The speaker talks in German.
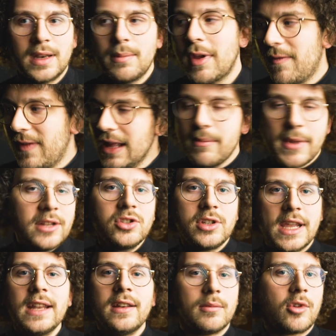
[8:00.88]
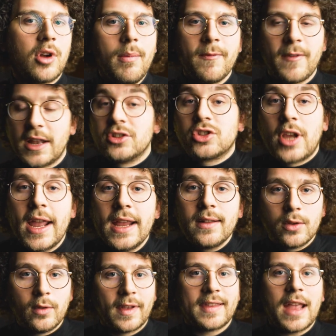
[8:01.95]
Denn bei vielen Menschen geht im Kopf
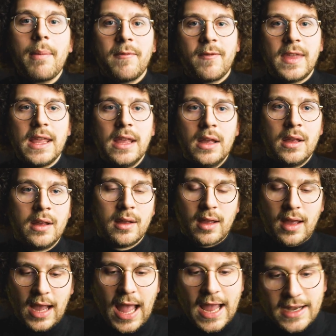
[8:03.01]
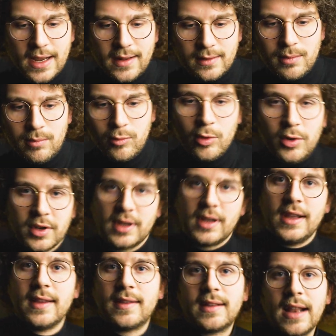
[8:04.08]
anscheinend sowas ab wie Reinheitsgebot
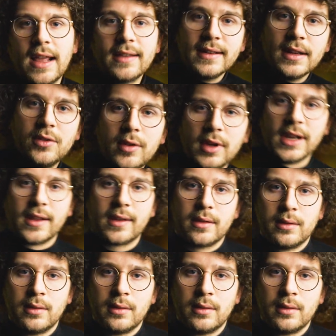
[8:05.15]
ist gleich natürlich.